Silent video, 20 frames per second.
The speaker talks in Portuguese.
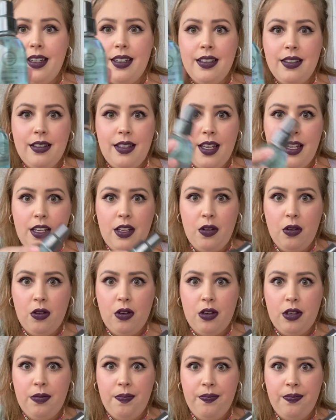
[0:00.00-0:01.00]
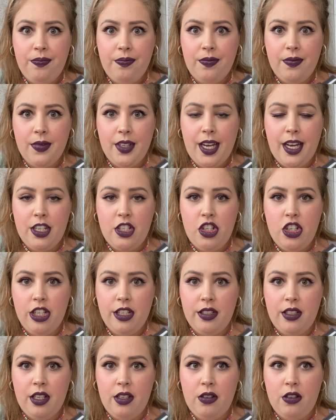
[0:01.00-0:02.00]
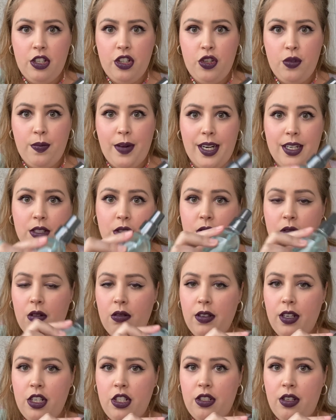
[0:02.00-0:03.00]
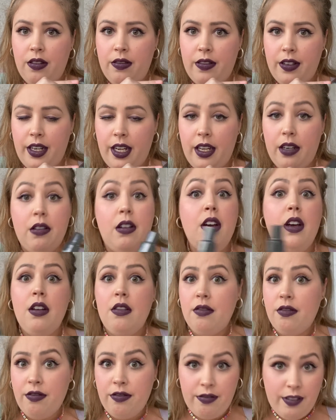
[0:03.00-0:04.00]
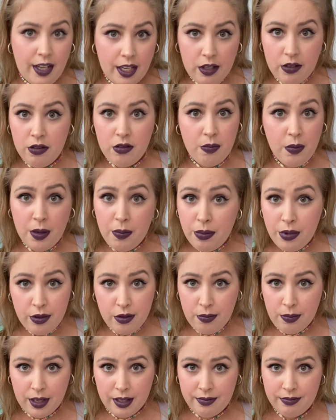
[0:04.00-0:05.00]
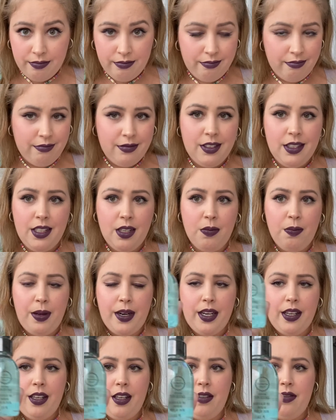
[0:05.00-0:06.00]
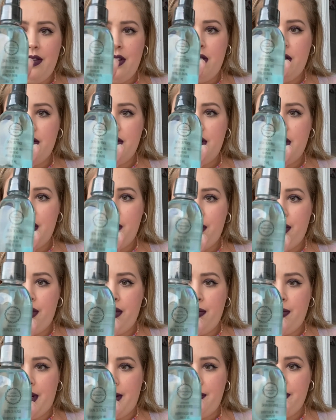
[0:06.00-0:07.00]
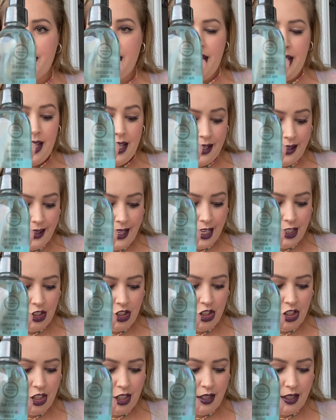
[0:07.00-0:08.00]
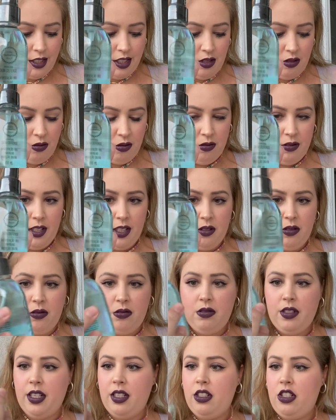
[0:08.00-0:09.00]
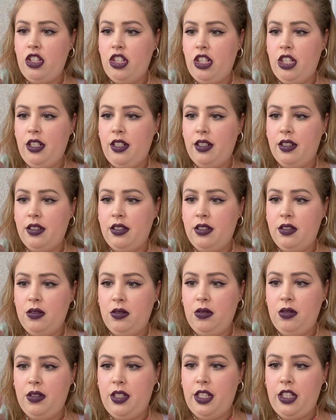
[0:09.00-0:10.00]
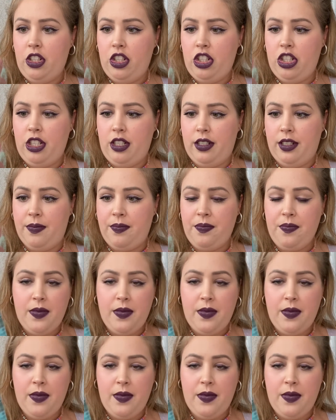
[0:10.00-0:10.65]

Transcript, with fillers: anterior, caixinha anterior de março ou na de fevereiro, veio uma bruma. Então, pra que virou outra bruma? Da Tina e Duda, Duda Tina, Duda e Tina.